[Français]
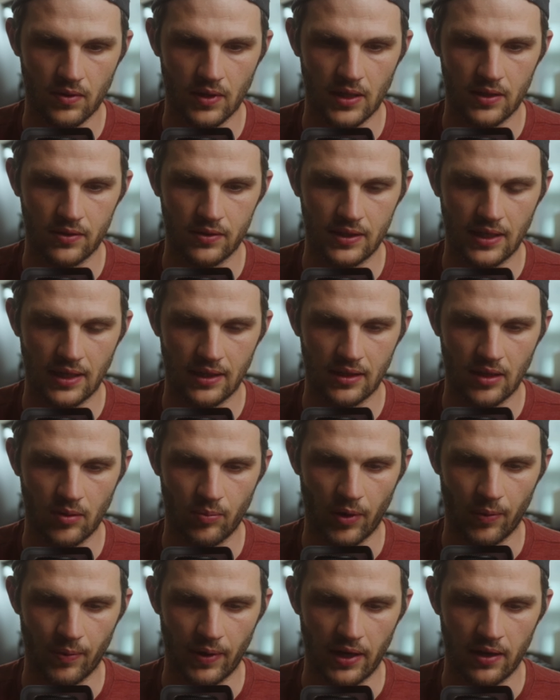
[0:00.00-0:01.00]
Ah, le dernier est
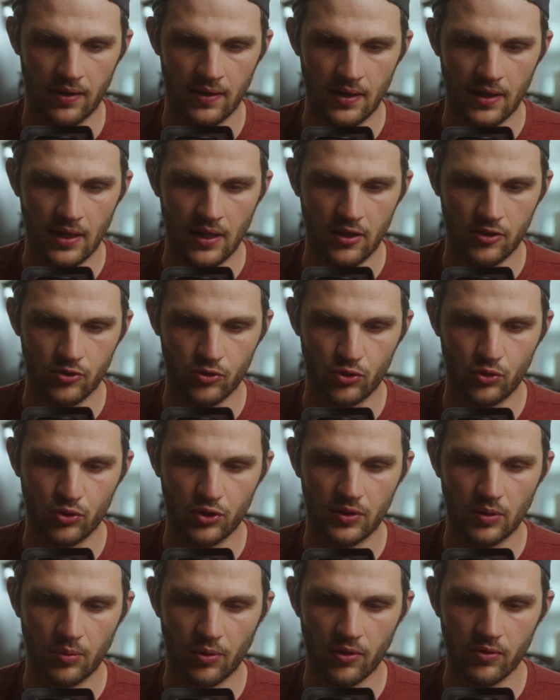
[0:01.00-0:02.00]
pas mal. Du coup,
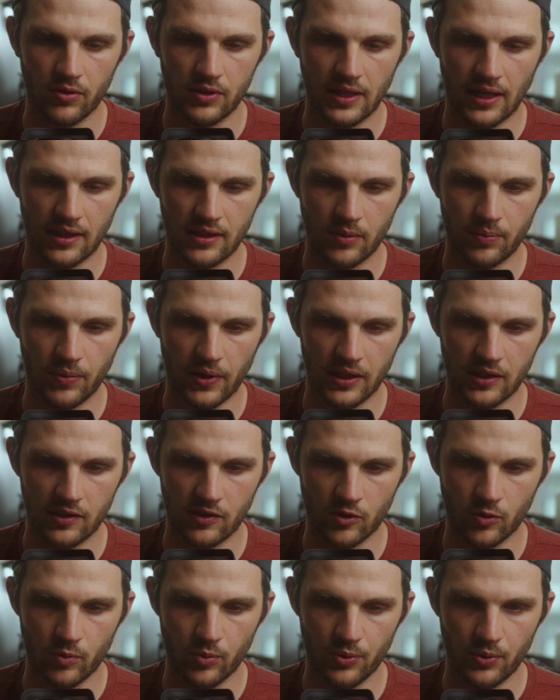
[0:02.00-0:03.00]
je vais prendre le dernier par
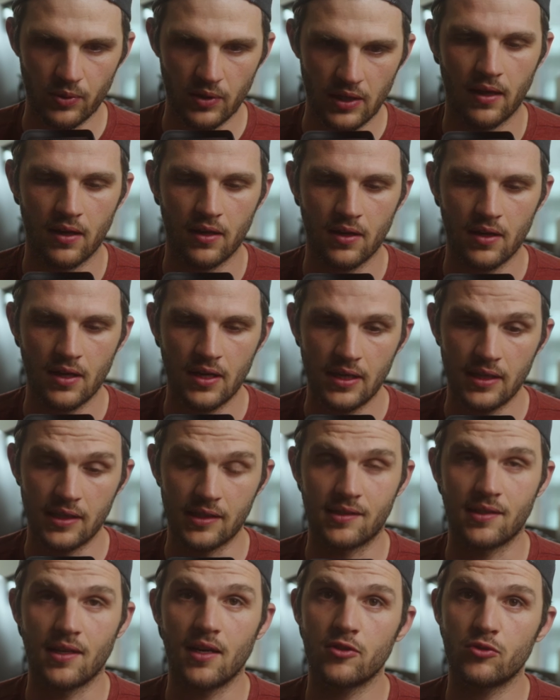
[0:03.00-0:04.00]
exemple. Et
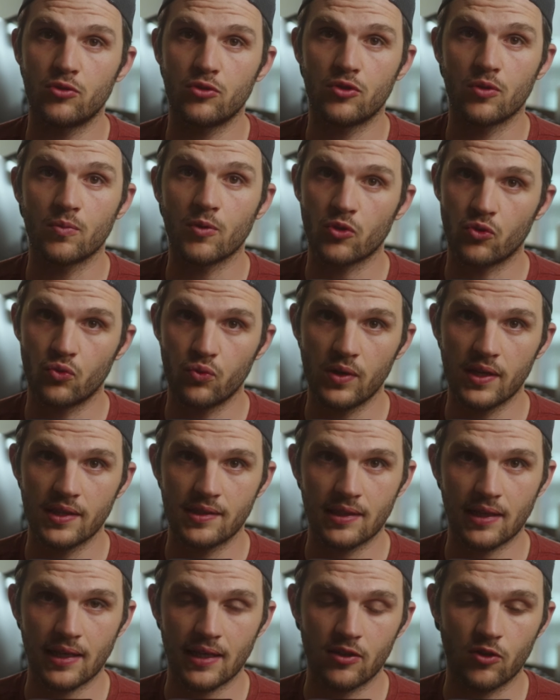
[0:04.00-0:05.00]
c'est là justement tout
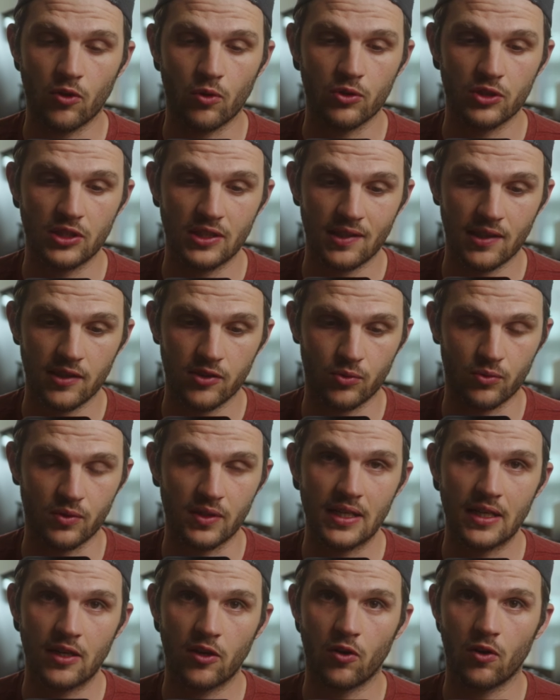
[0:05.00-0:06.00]
l'intérêt d'enregistrer son
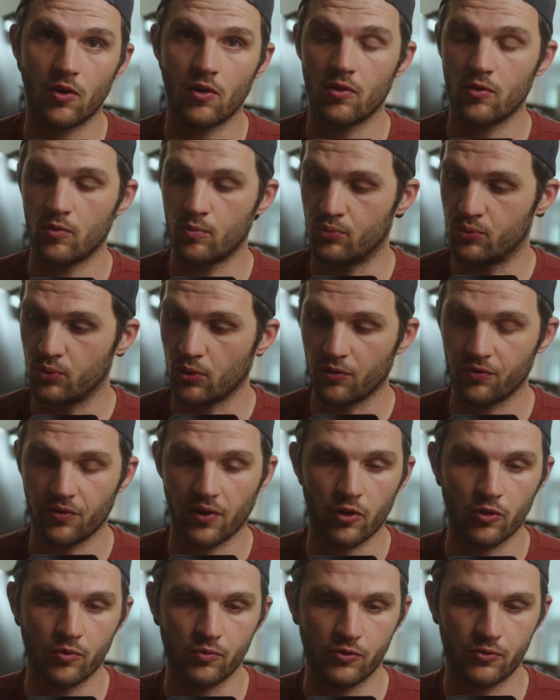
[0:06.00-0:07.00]
écran pour
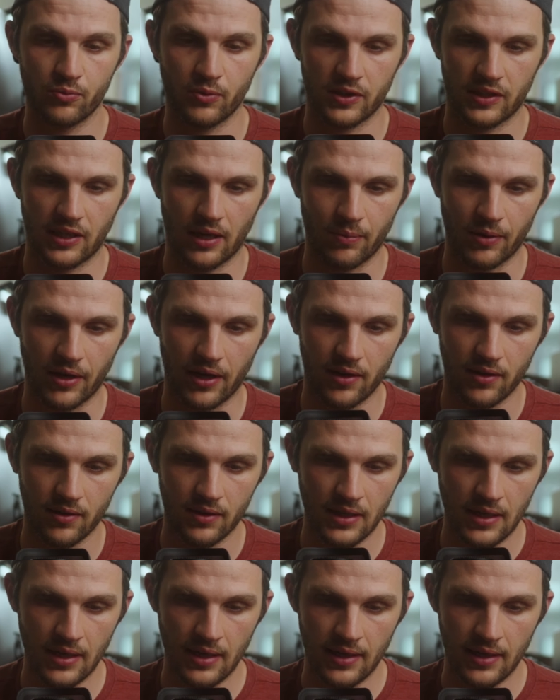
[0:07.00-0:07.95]
faire le mouvement de caméra.